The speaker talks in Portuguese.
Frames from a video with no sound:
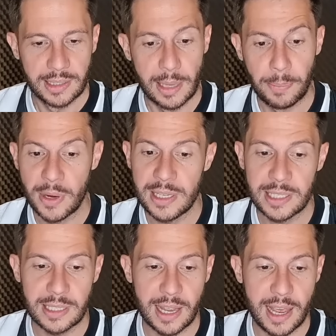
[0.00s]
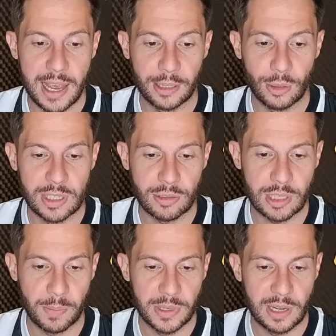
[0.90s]
Depois, é, dois anos
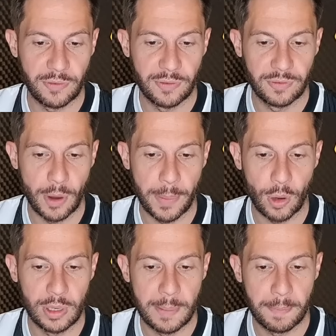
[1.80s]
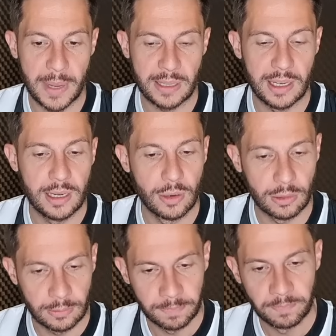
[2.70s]
depois, ele foi para o Olympique de
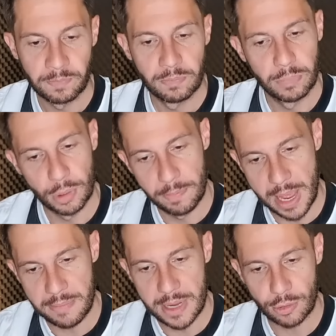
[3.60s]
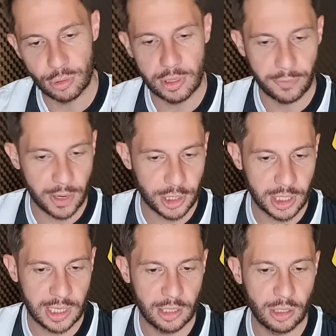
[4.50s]
Lyon por bem menos do que foi
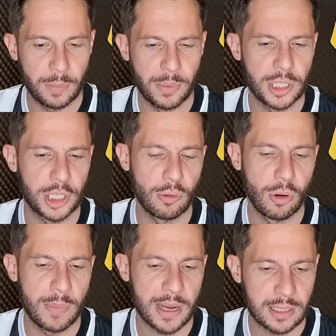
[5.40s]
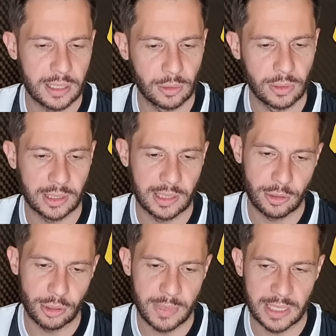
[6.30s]
adquirido. Depois chegou ao Barcelona,
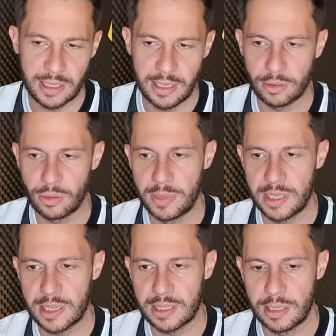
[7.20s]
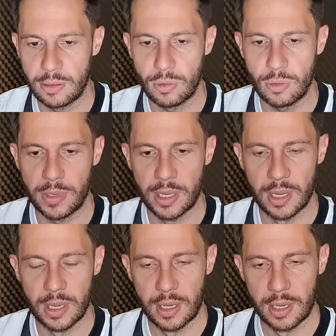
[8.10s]
Atlético de Madrid e atualmente está sem clube.
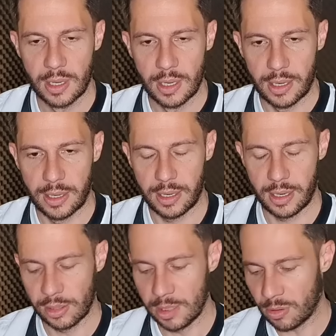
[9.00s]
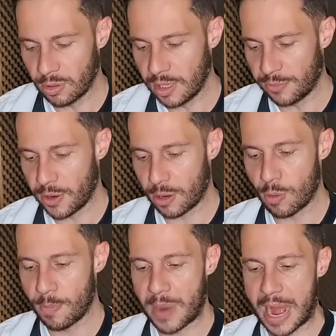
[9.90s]
É, eu lembro quando ele foi
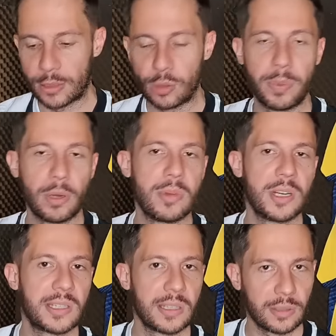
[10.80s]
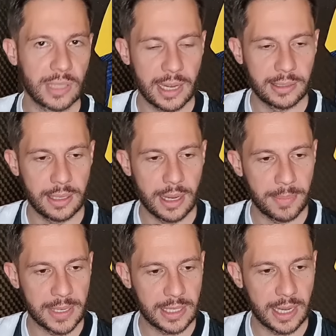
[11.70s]
comprado pelo Manchester United,
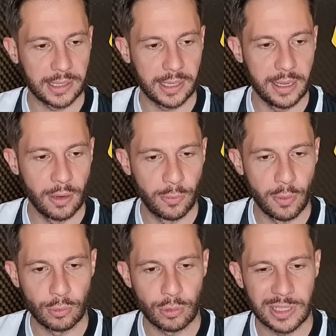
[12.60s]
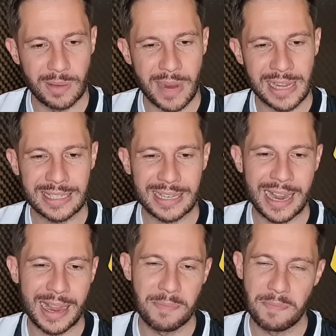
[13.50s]
rapaziada, eu fui um dos que mais
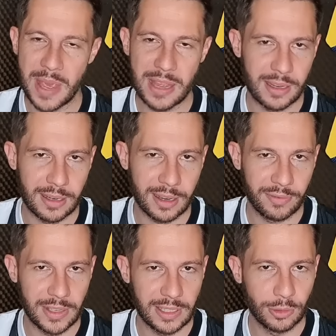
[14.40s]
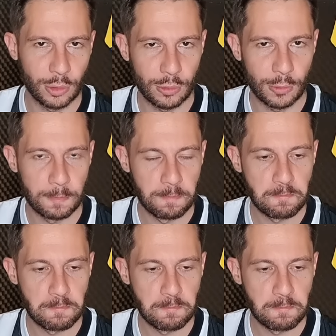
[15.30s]
hypei a vinda do,